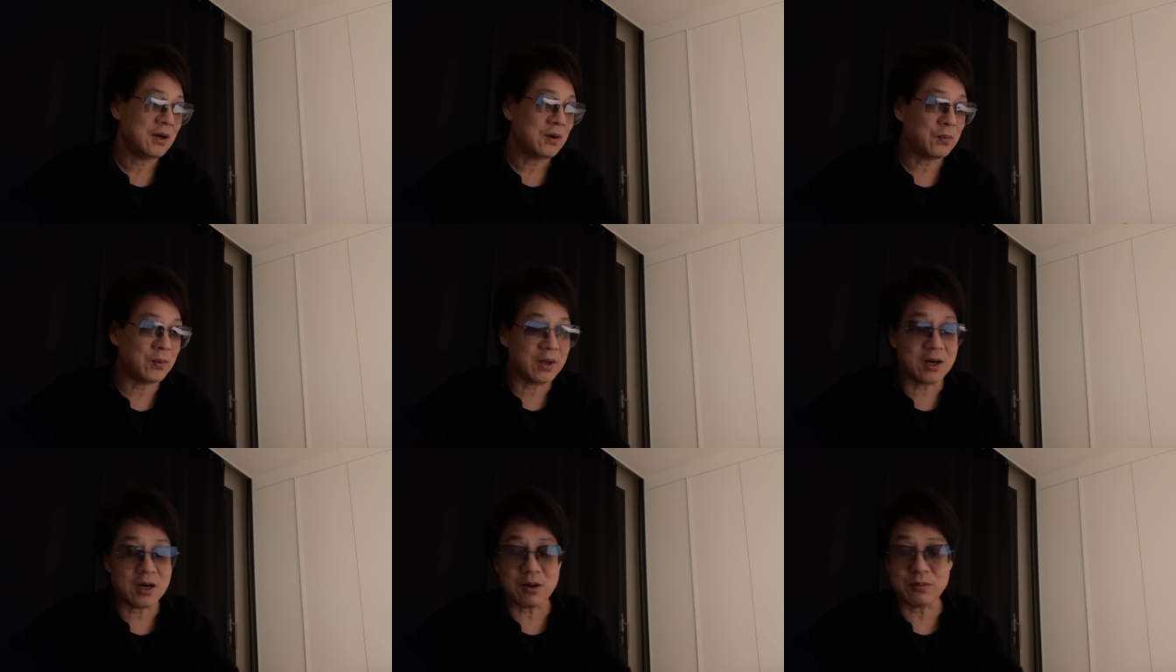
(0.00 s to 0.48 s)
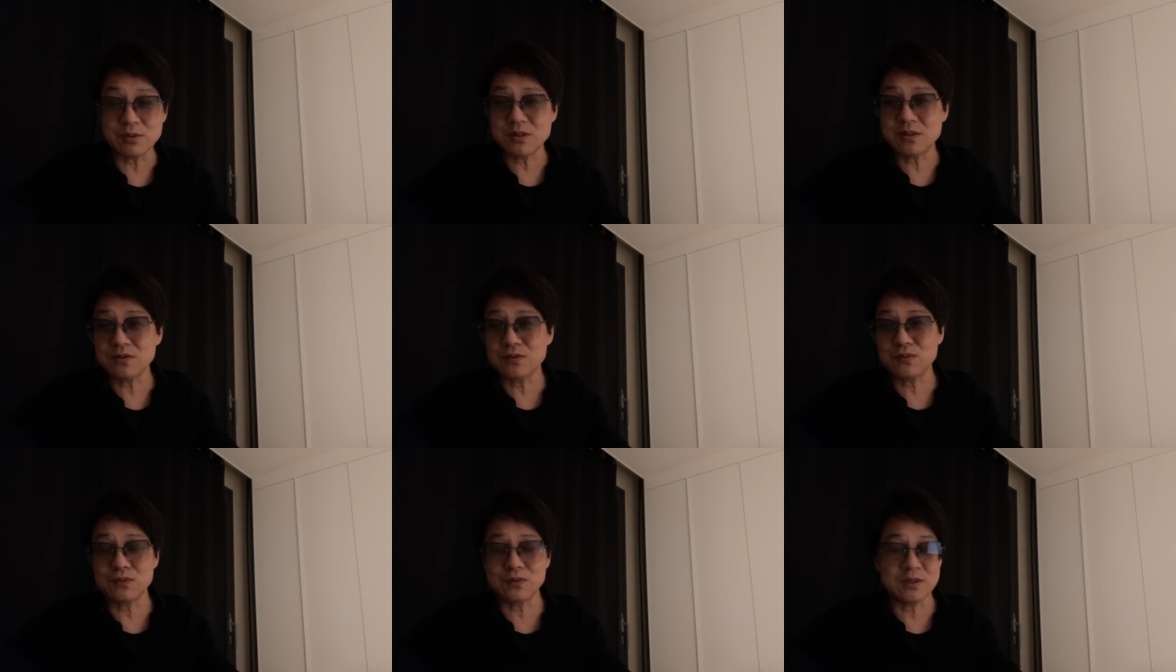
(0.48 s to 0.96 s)
我也搞不
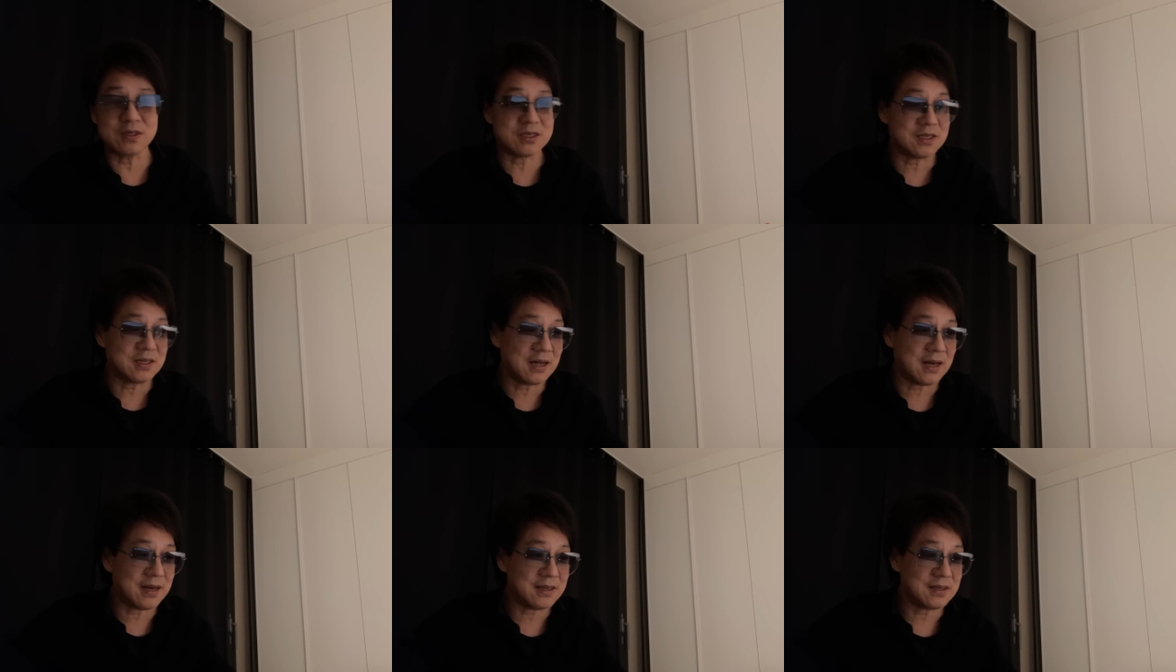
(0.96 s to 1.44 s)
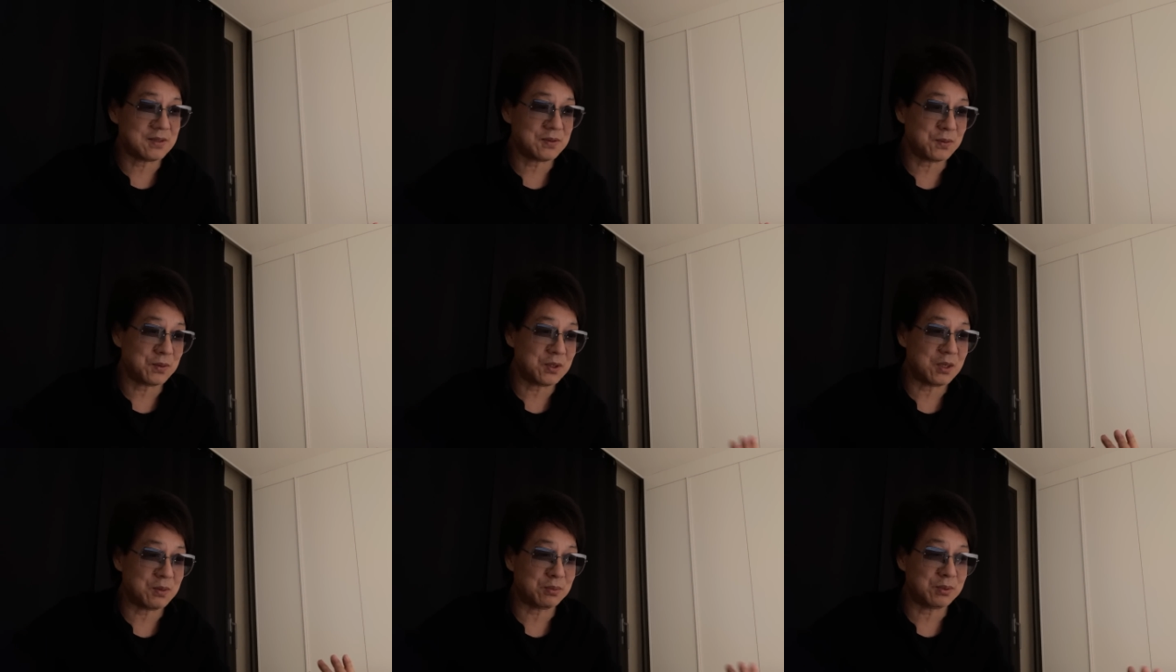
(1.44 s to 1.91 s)
清楚，你生了孩子以
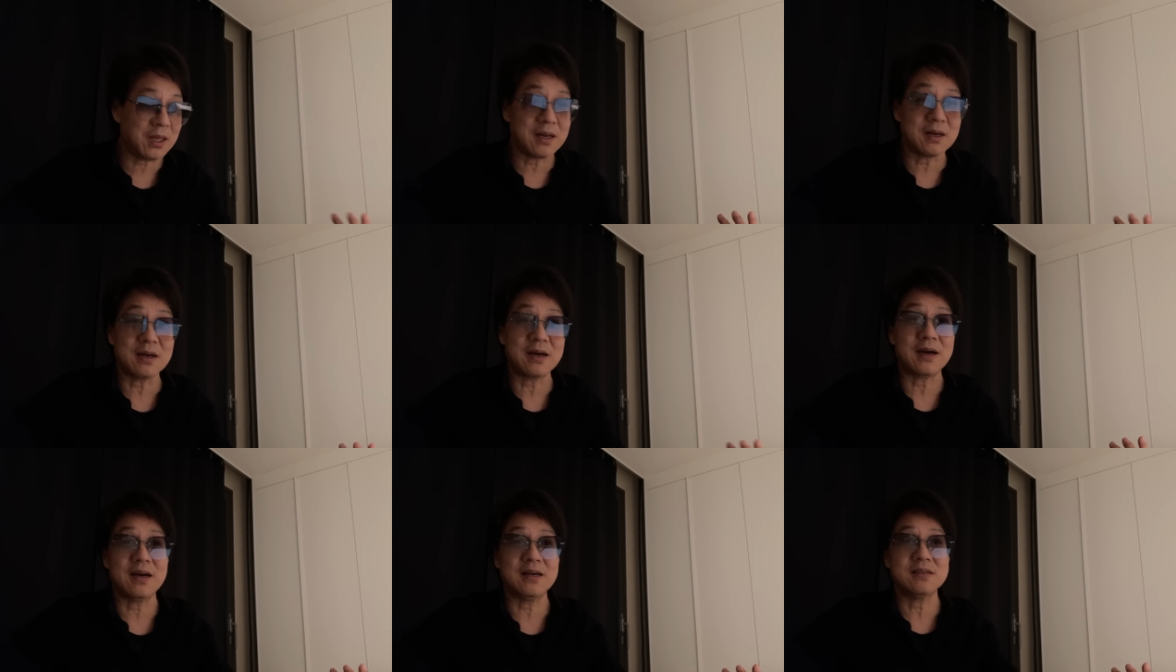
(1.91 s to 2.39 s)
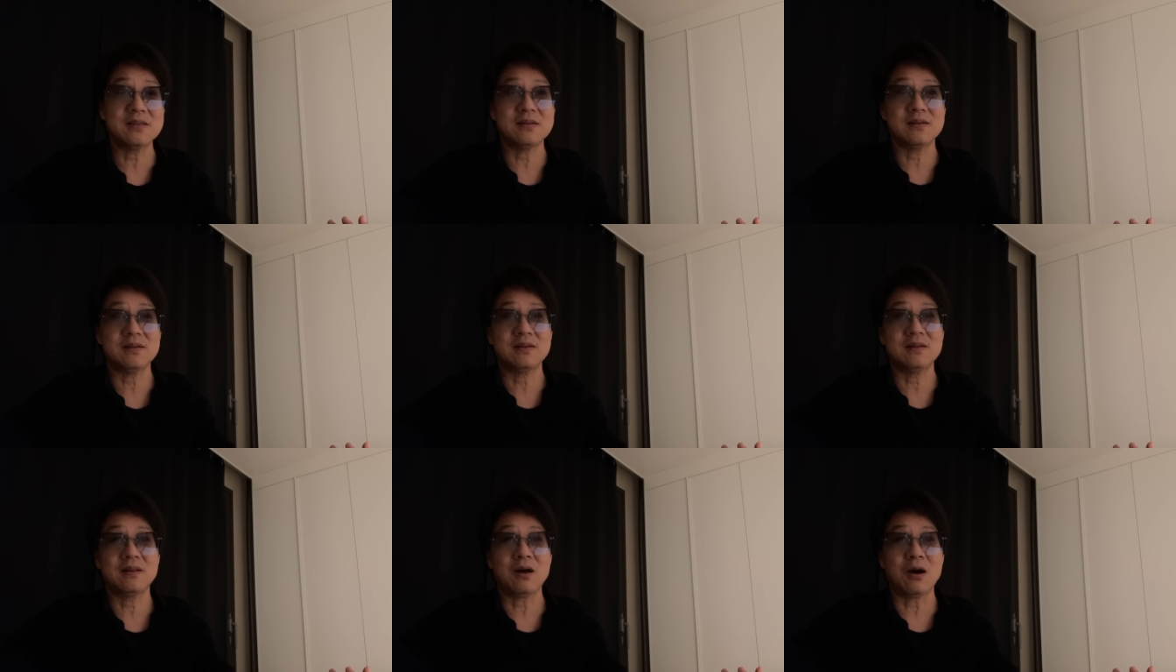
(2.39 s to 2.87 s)
后，你不带着孩
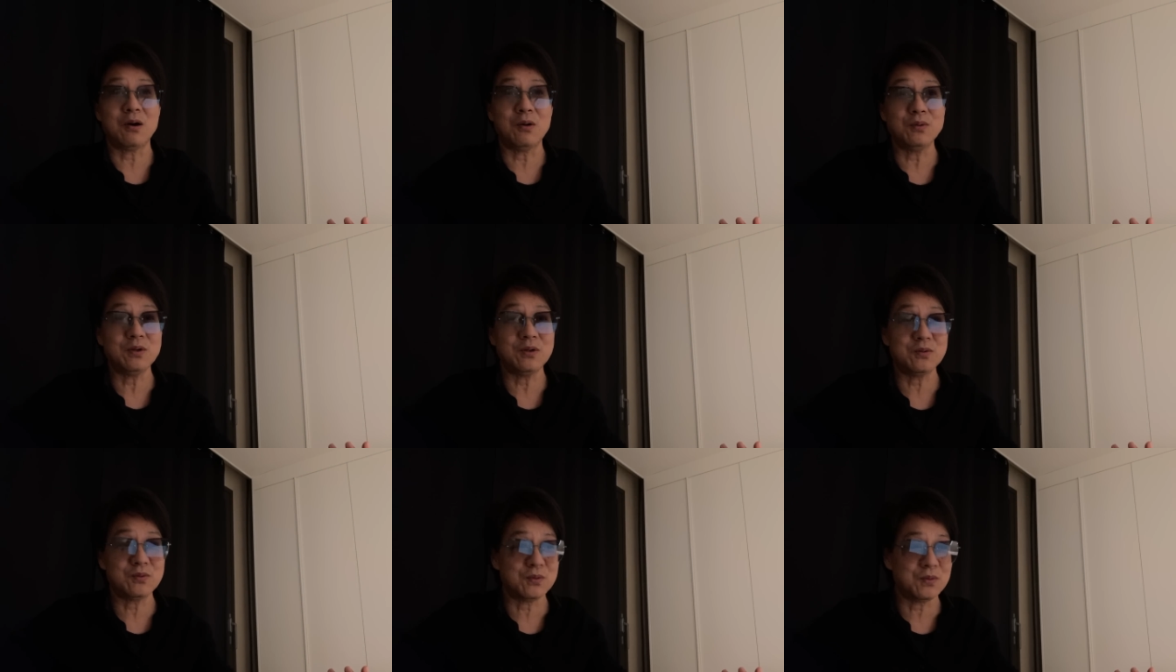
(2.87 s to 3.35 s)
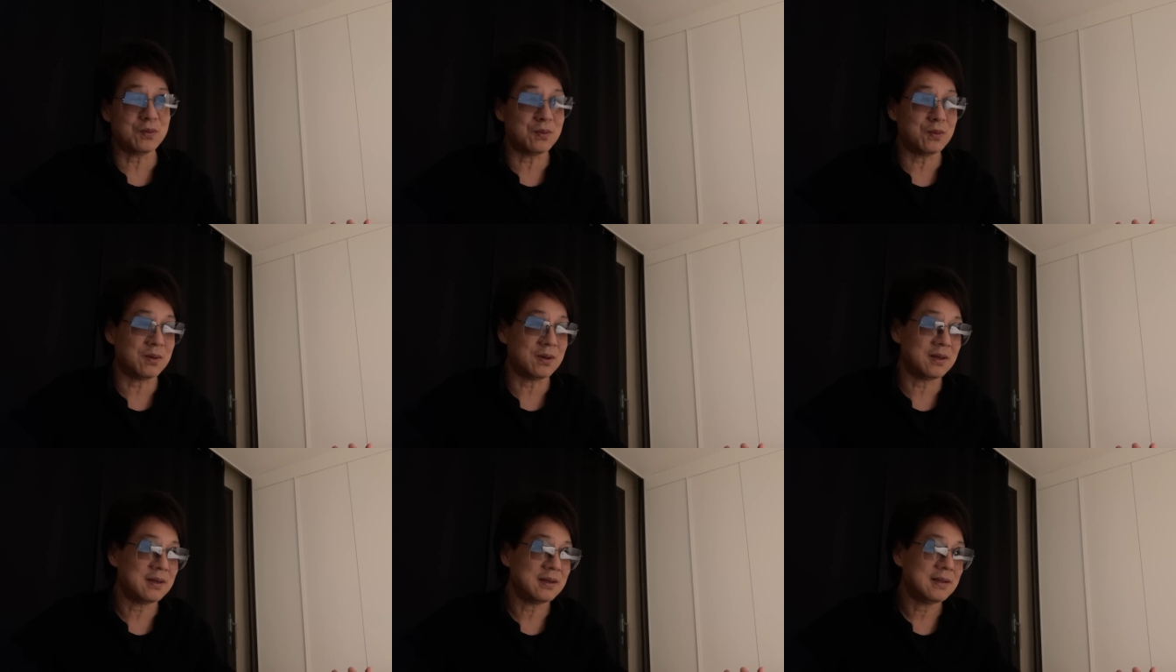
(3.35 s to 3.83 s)
子逃离中
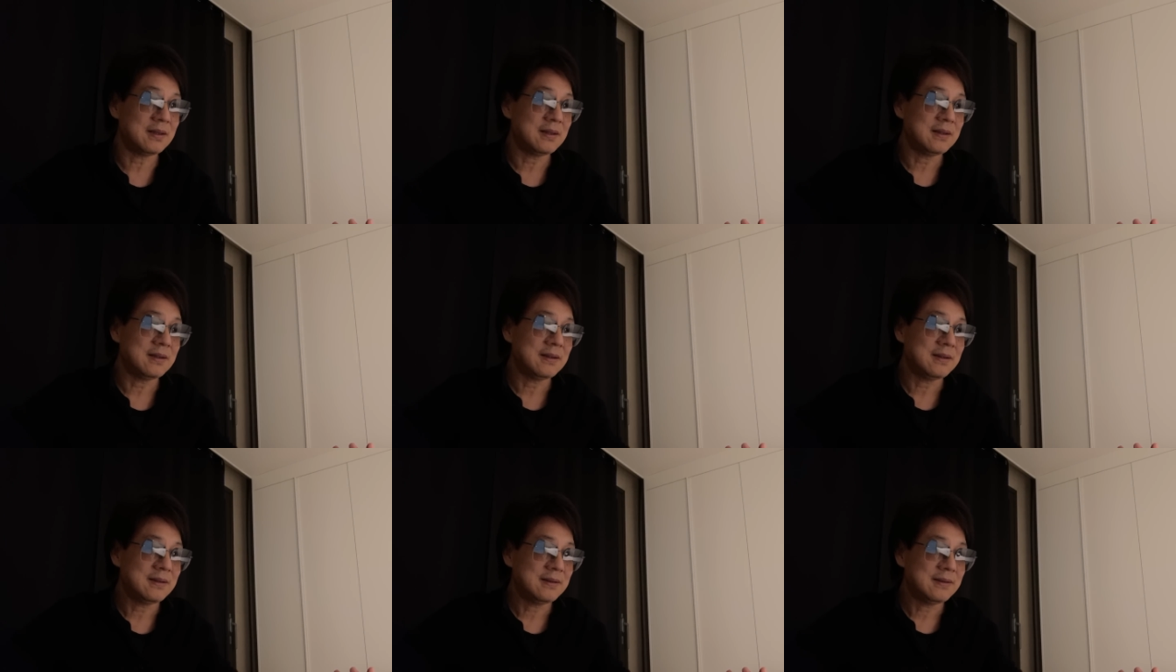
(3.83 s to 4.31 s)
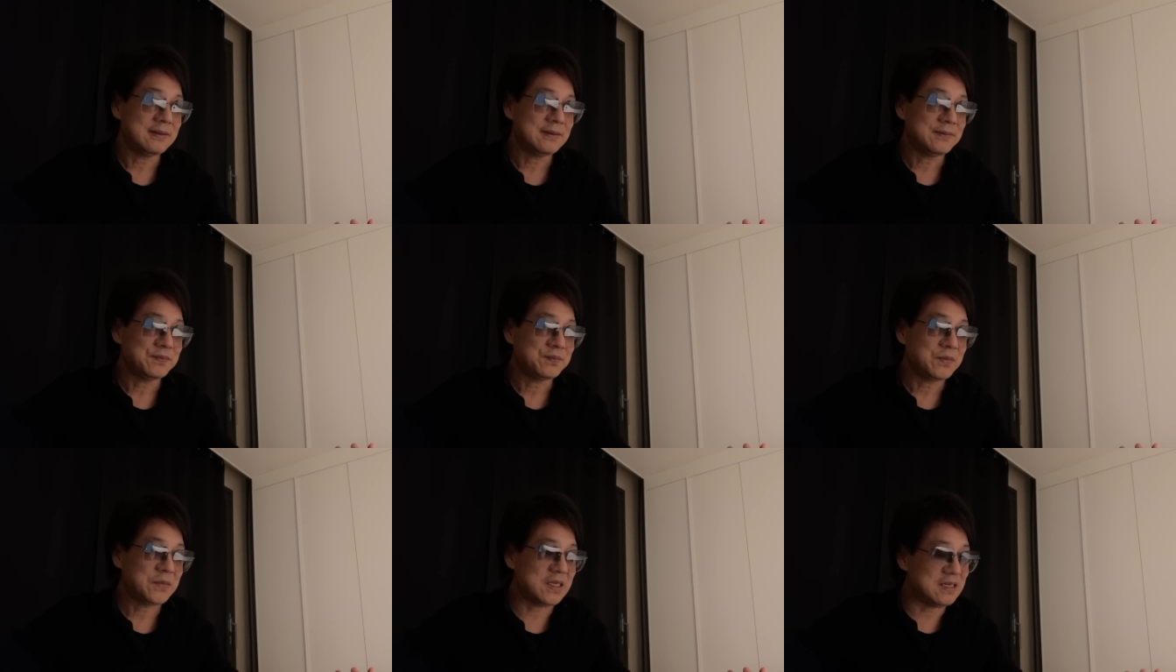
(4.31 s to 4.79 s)
国？
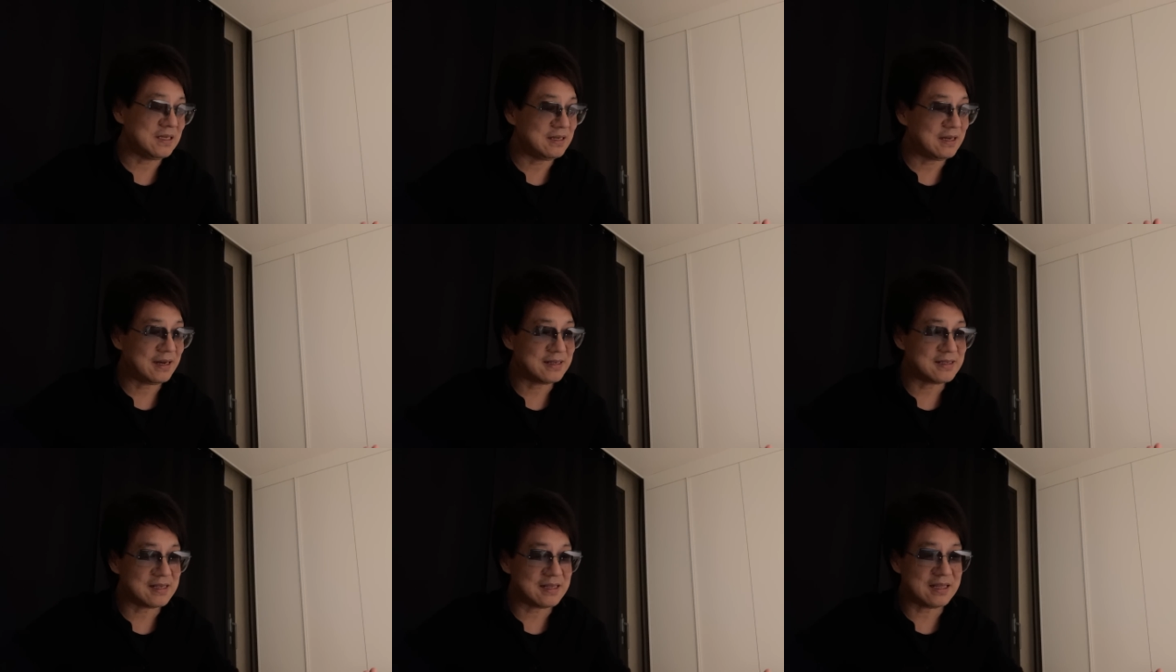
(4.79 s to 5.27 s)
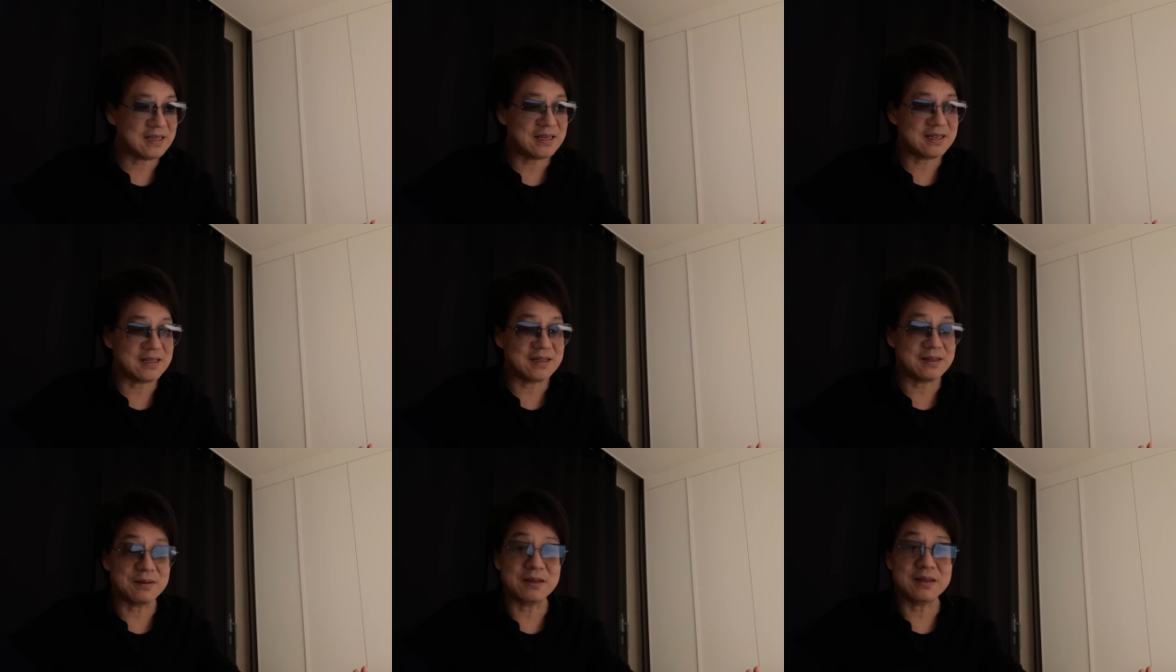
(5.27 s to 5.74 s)
你还在那
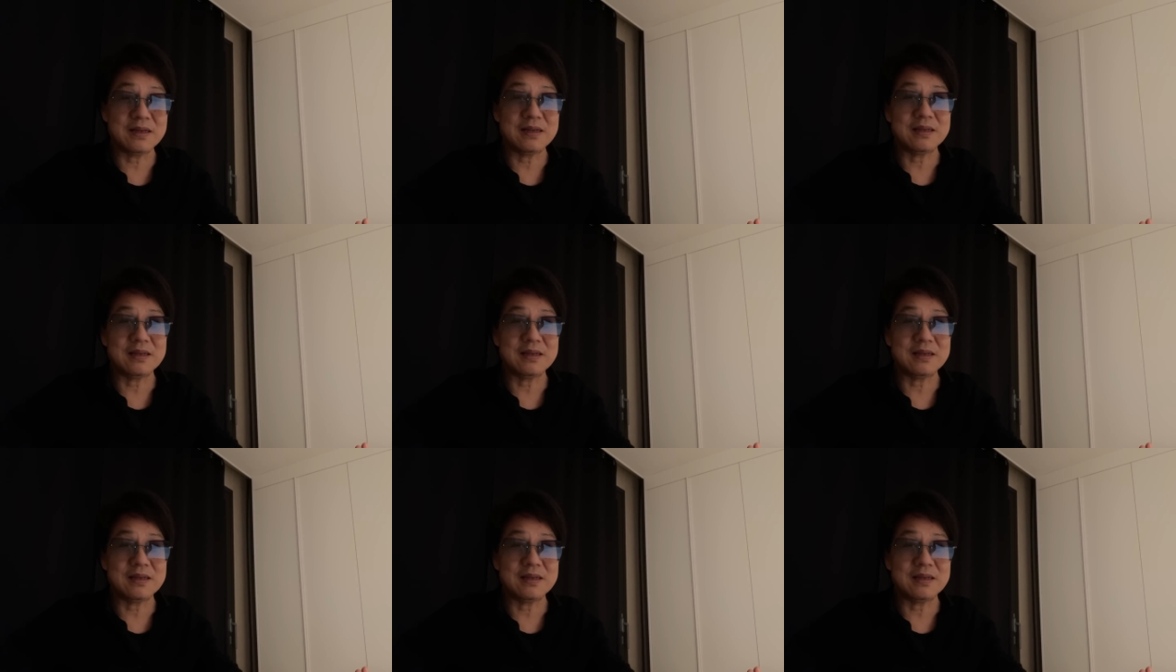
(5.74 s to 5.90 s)
里